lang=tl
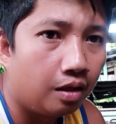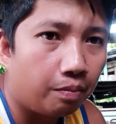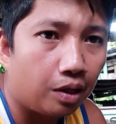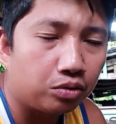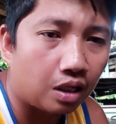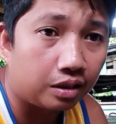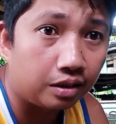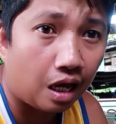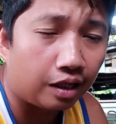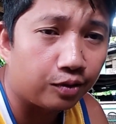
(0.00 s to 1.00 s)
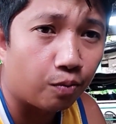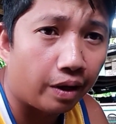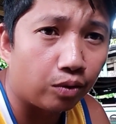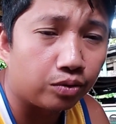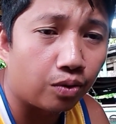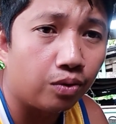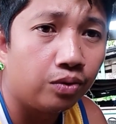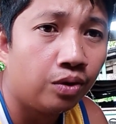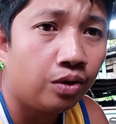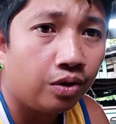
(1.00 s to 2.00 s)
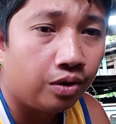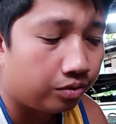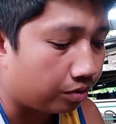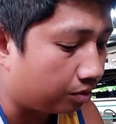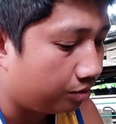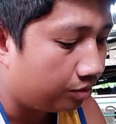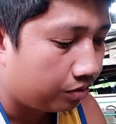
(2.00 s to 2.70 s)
Pero sa tindahan ko mayroon to. No?